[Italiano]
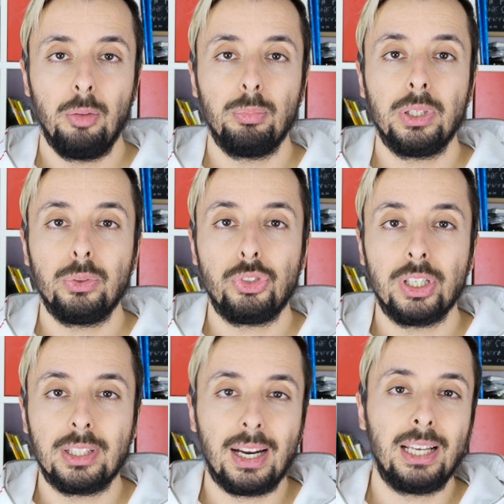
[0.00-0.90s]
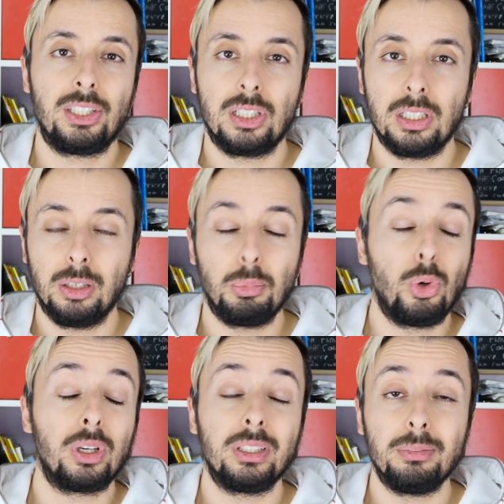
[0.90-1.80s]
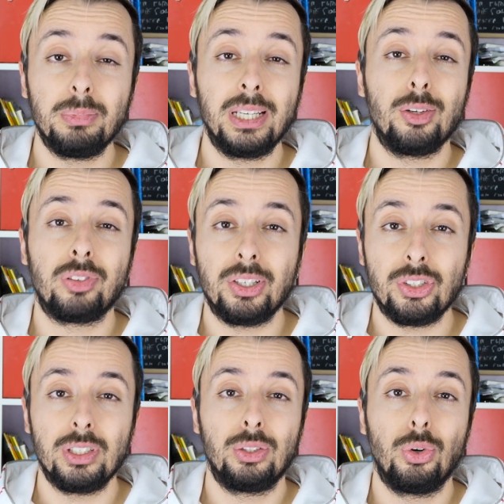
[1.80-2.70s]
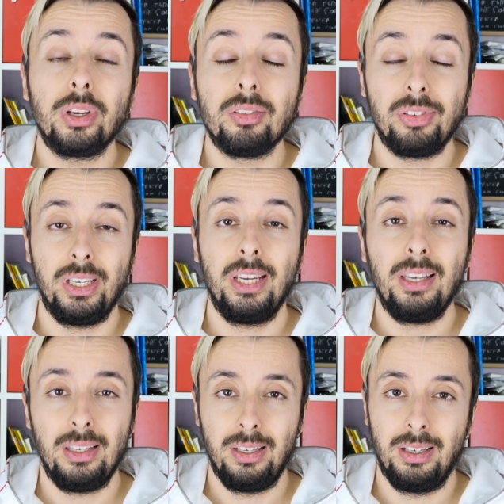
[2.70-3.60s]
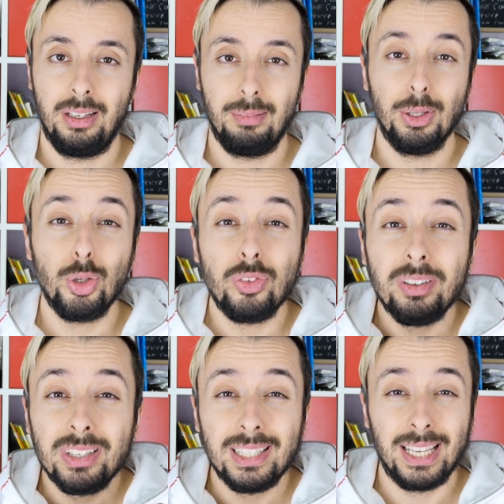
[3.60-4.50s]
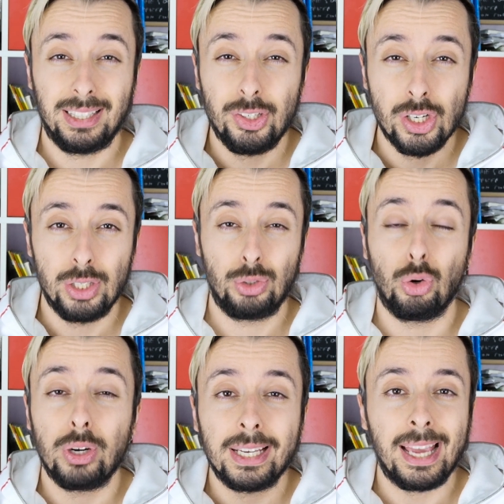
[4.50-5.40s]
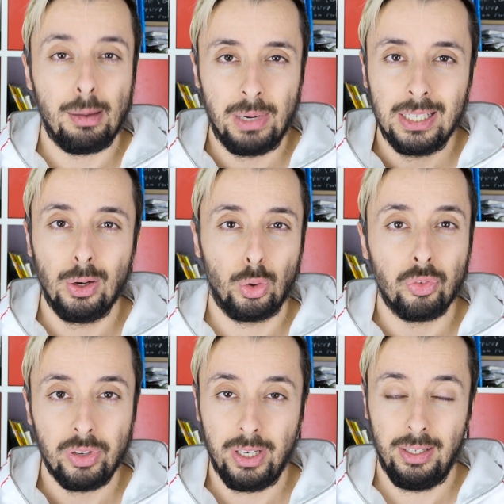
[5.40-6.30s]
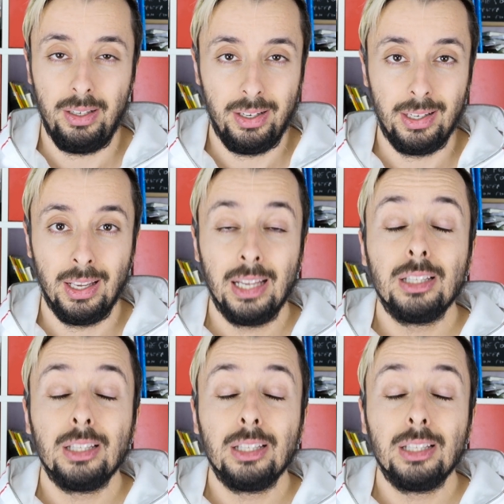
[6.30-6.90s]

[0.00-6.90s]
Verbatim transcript: Ma non c'è traccia d'amore nemmeno fra genitori e figli. Ma dove vedete i genitori che amano i loro figli?